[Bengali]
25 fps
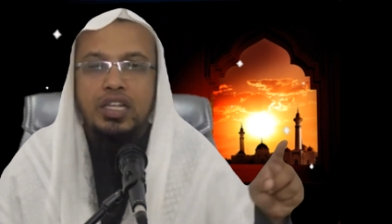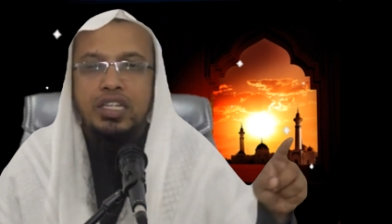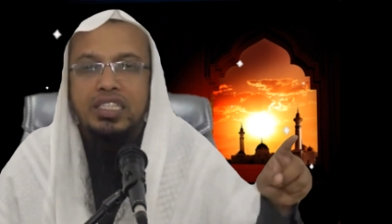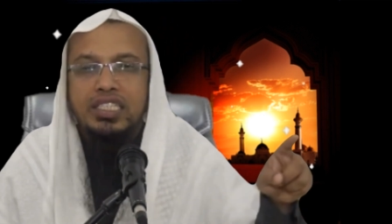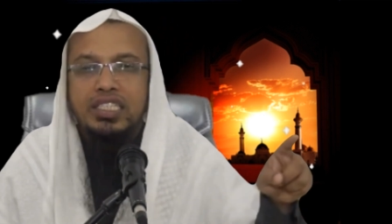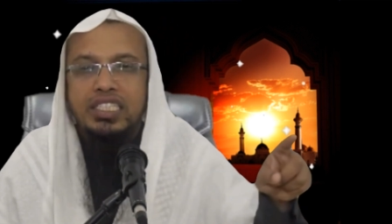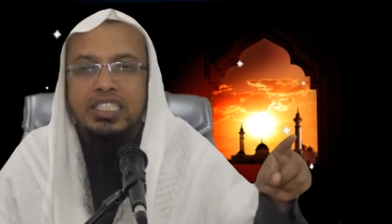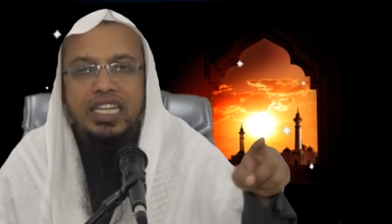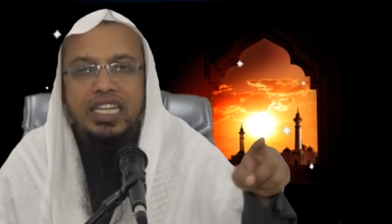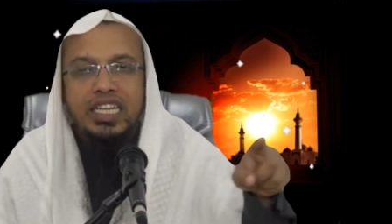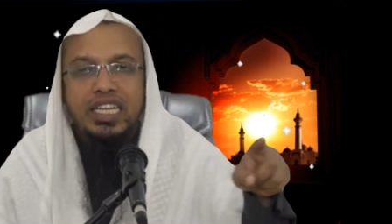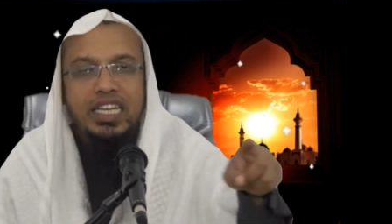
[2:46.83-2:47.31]

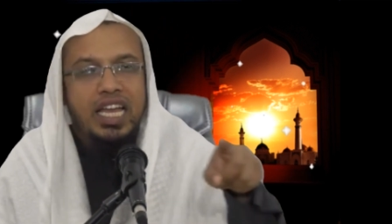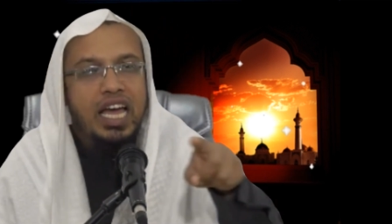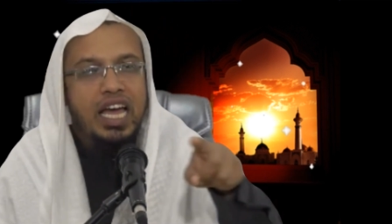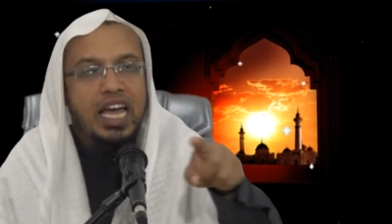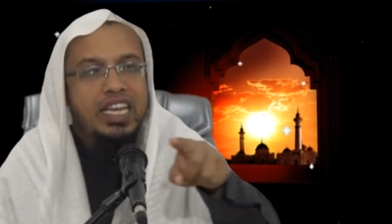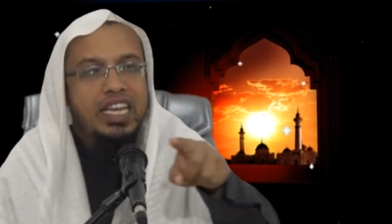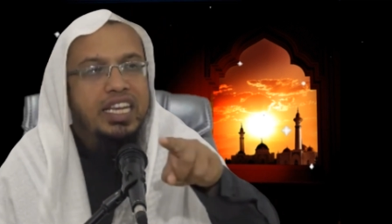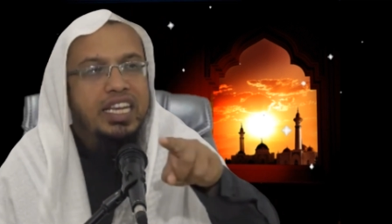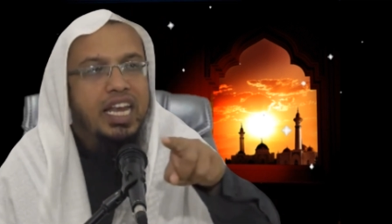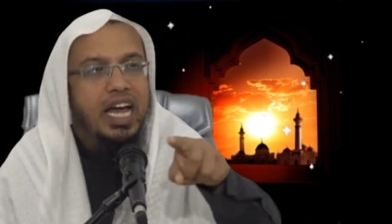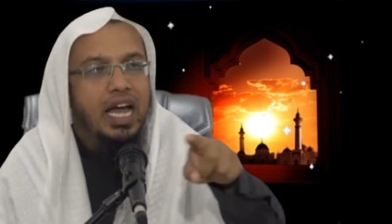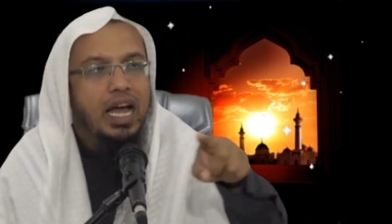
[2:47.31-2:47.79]
যে
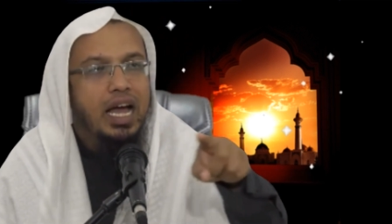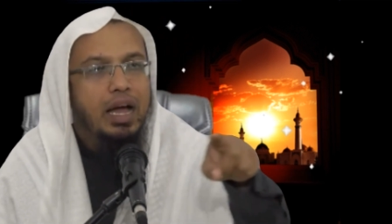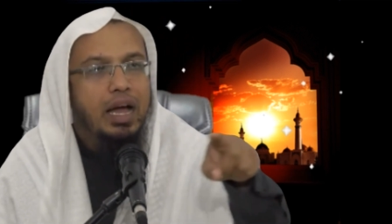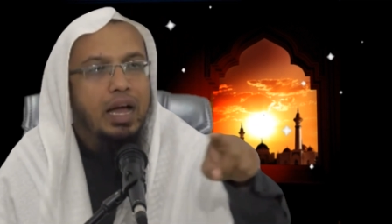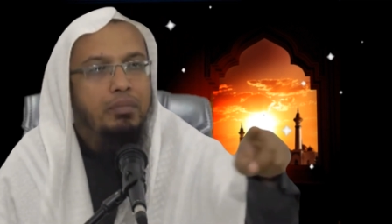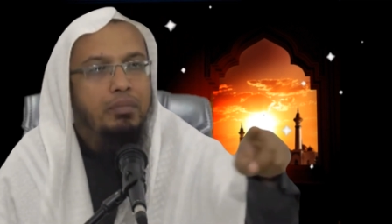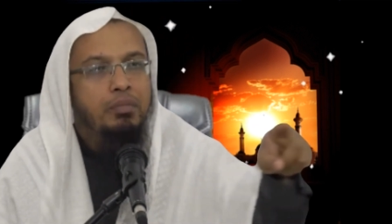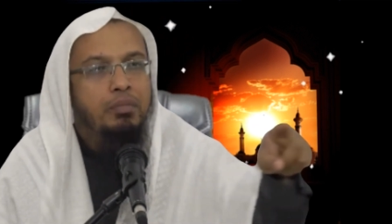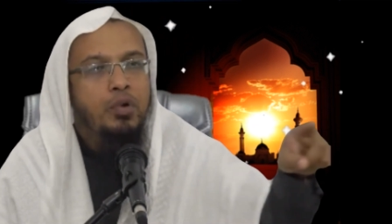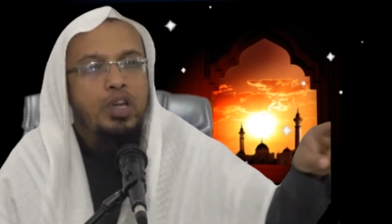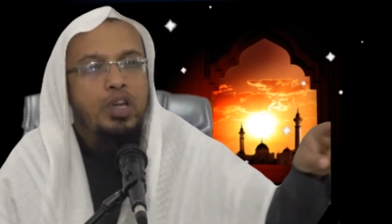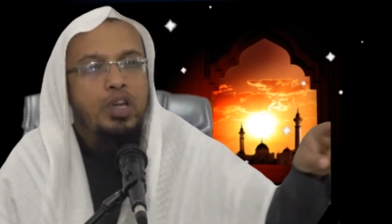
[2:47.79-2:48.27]
নারীরা
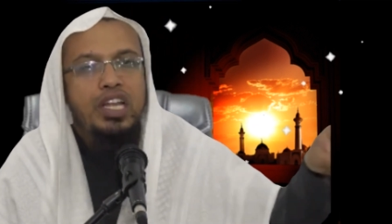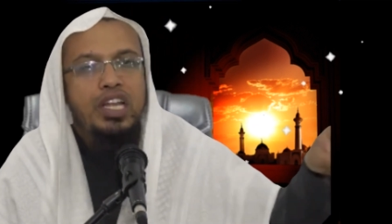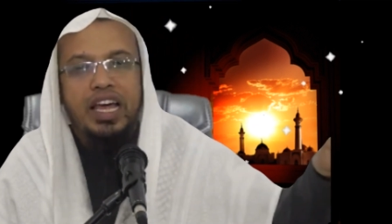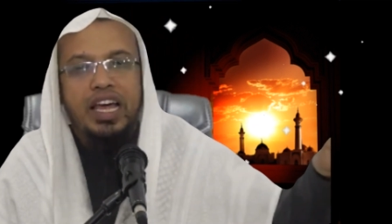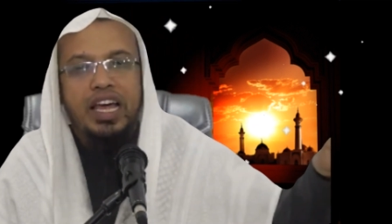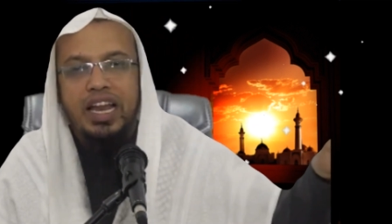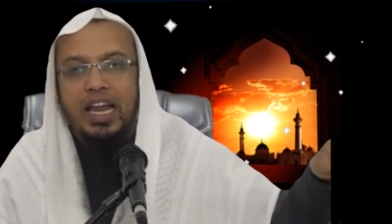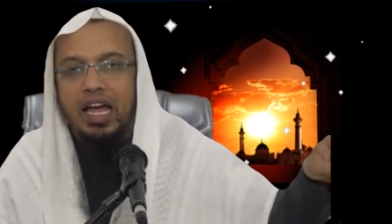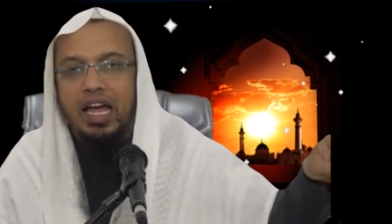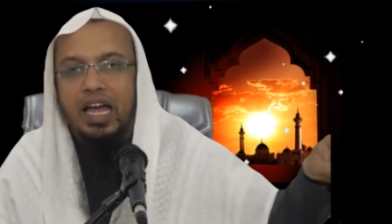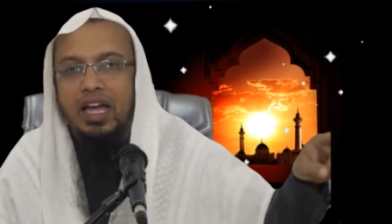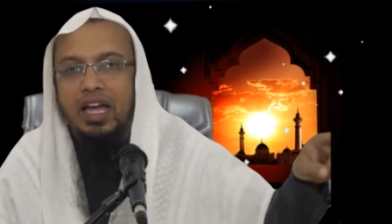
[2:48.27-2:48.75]

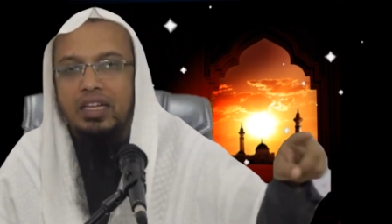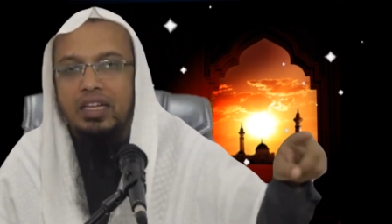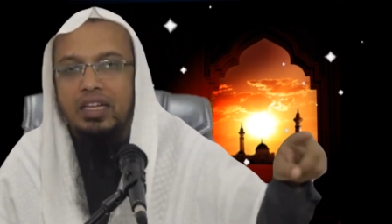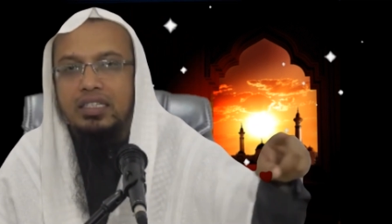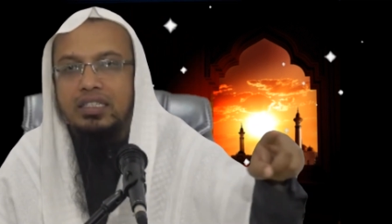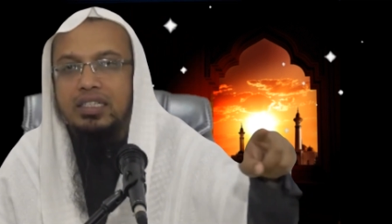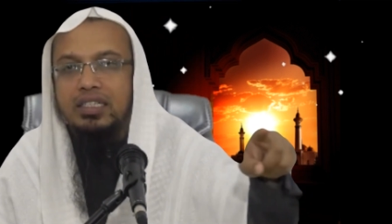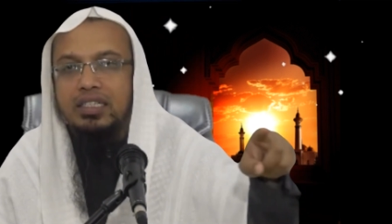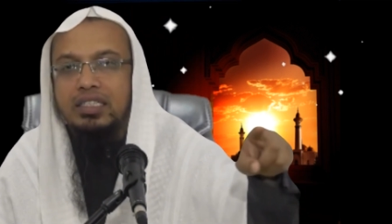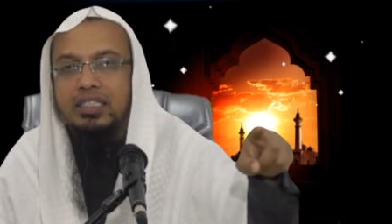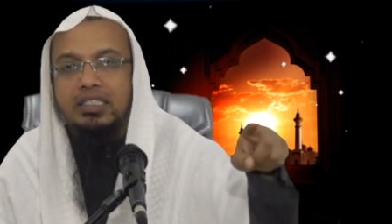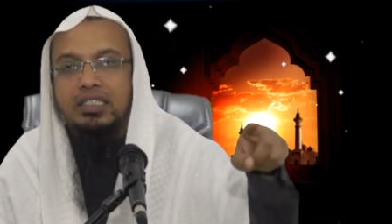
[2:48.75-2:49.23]
মহিলারা
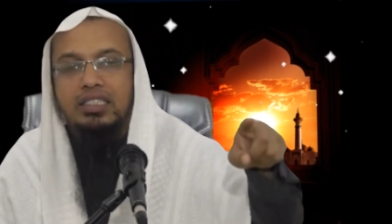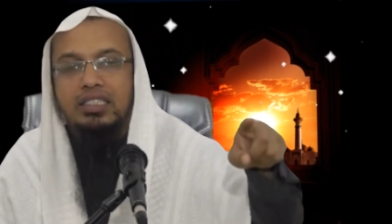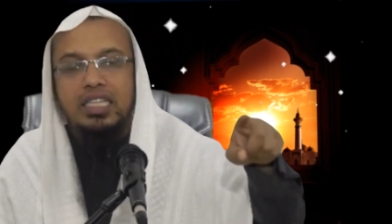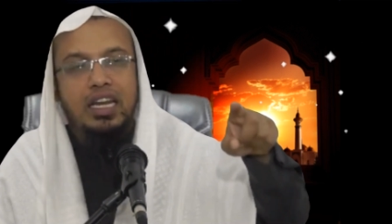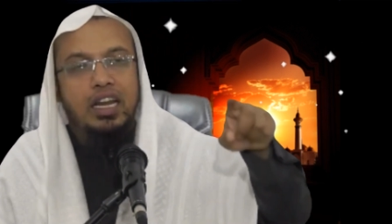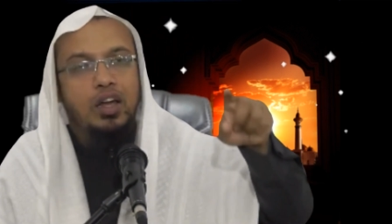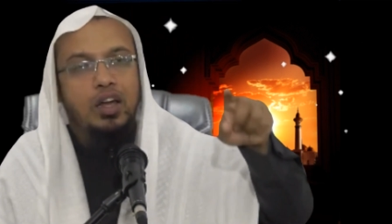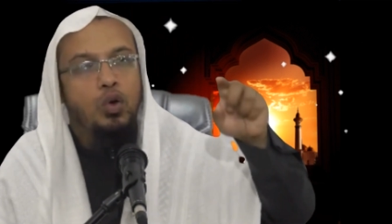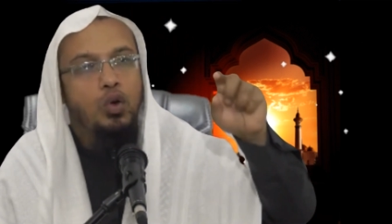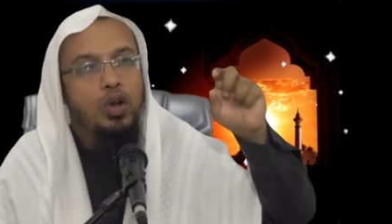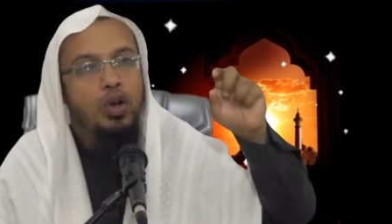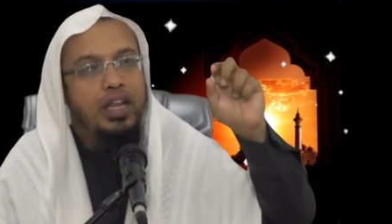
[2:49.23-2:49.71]
তারা
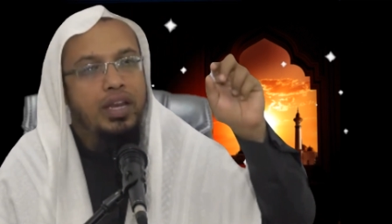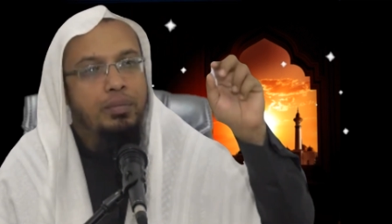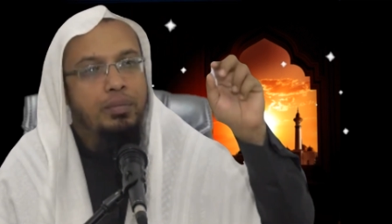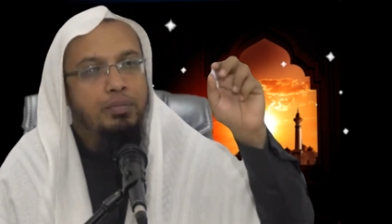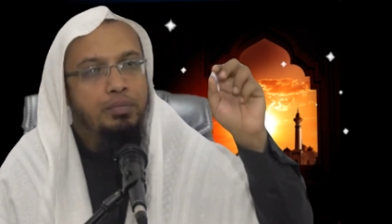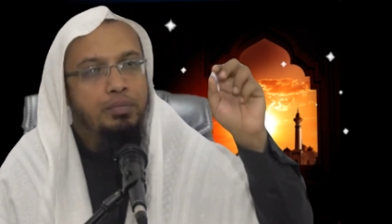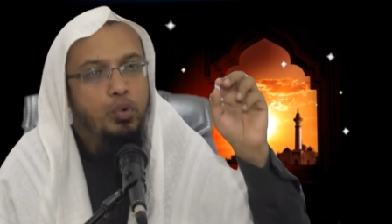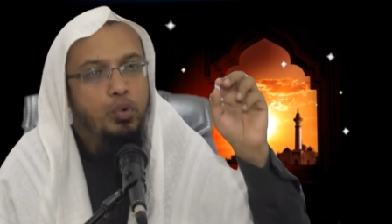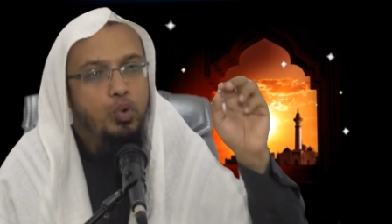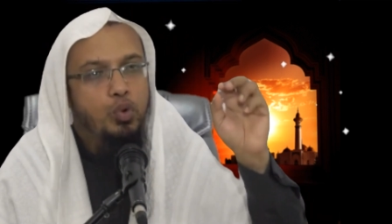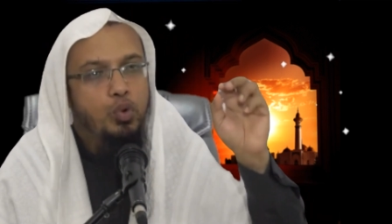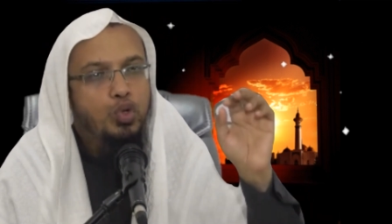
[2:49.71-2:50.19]
হলেন
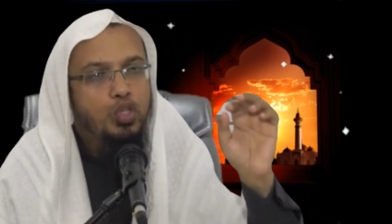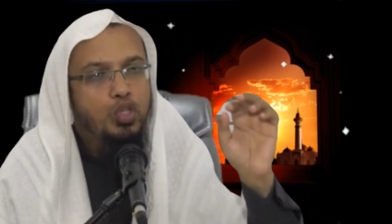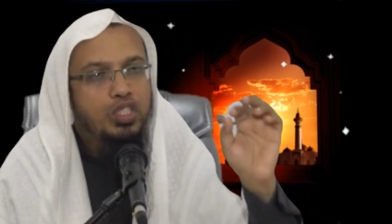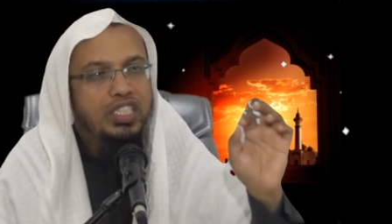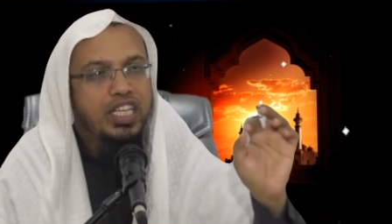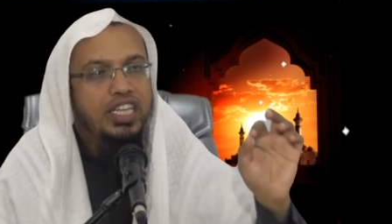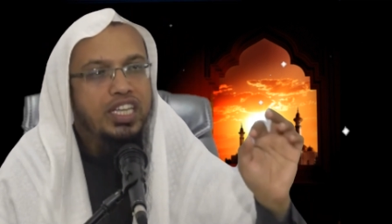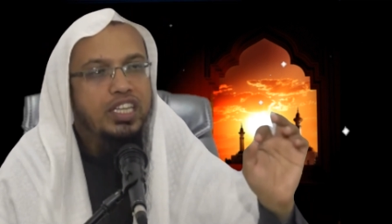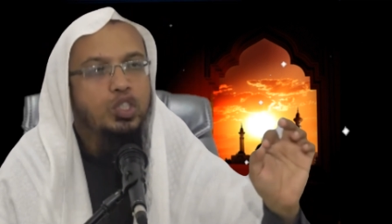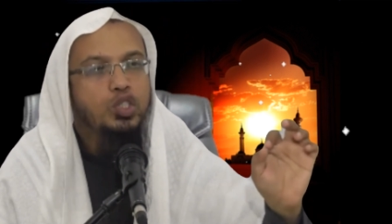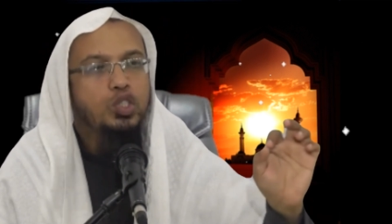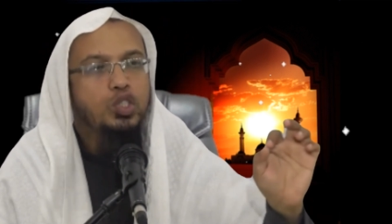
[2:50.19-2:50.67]

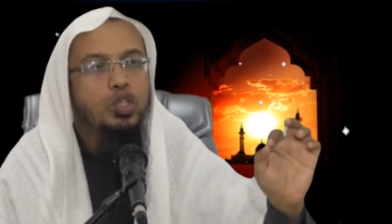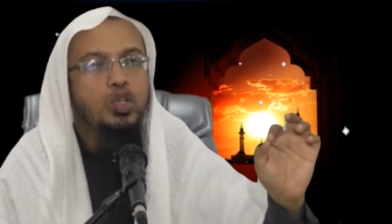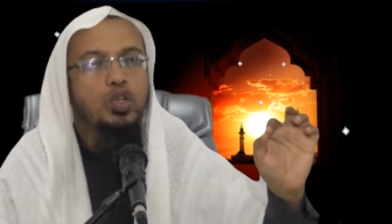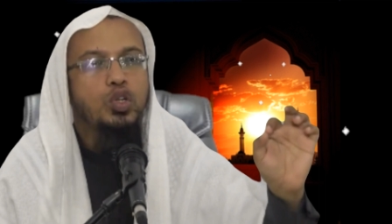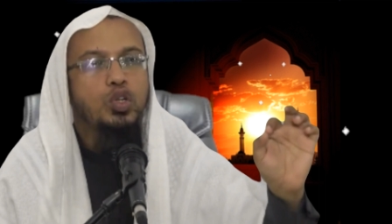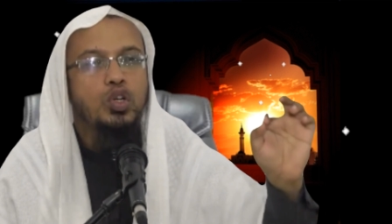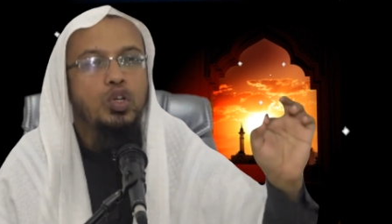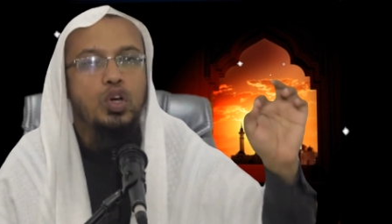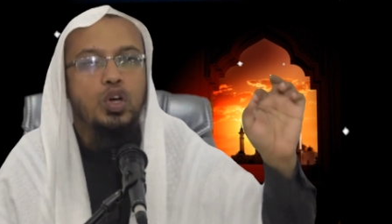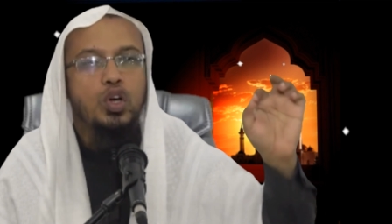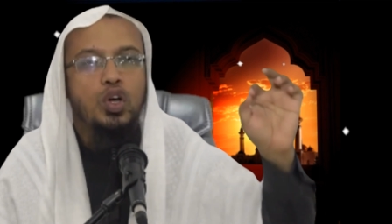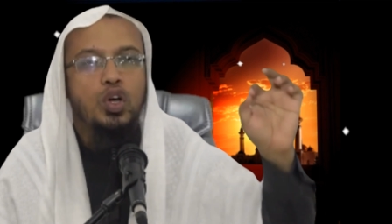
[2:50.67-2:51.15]
পুরুষদের
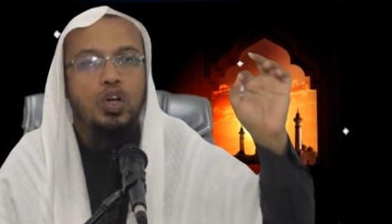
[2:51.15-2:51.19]
জন্য